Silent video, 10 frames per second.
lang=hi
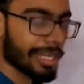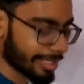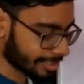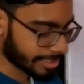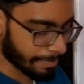
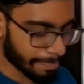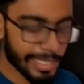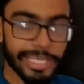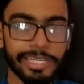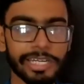करना
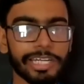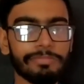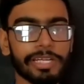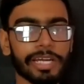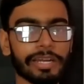सैंपल की
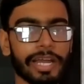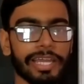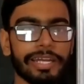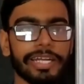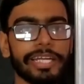ट्रीटमेंट करना
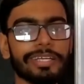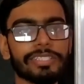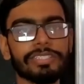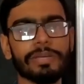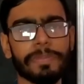इरेडिएशन से